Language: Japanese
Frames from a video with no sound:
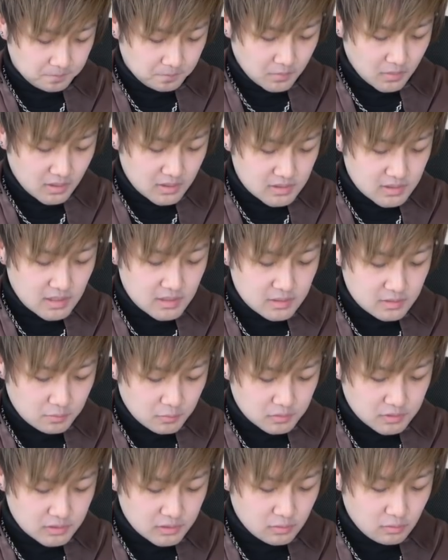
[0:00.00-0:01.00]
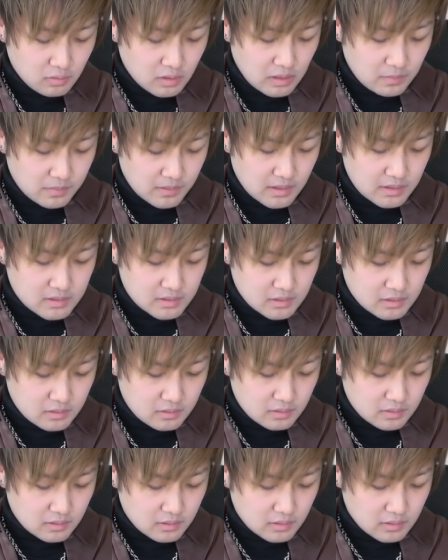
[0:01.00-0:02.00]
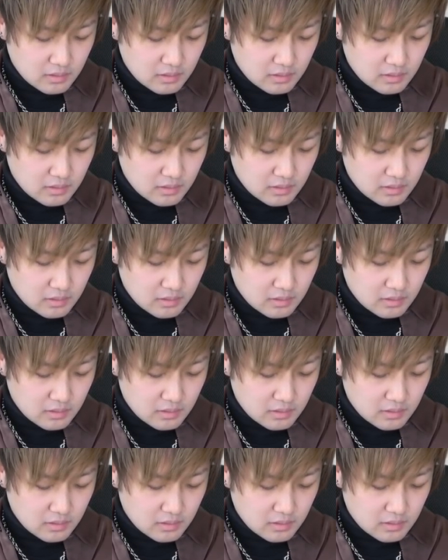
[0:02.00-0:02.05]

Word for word: まあ SS も実況家プラス